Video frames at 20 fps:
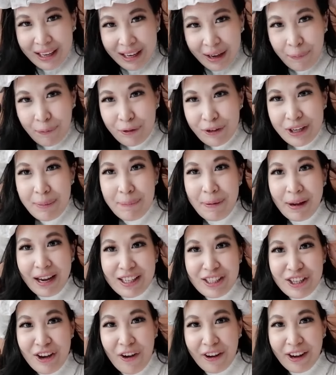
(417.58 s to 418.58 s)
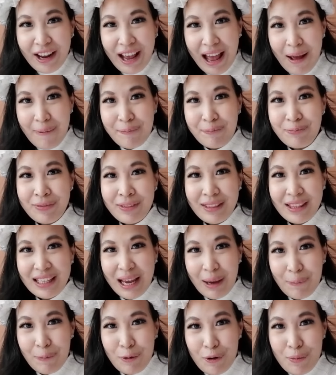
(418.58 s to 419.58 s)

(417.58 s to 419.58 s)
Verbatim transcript: Kemudian pakai shower cup, 30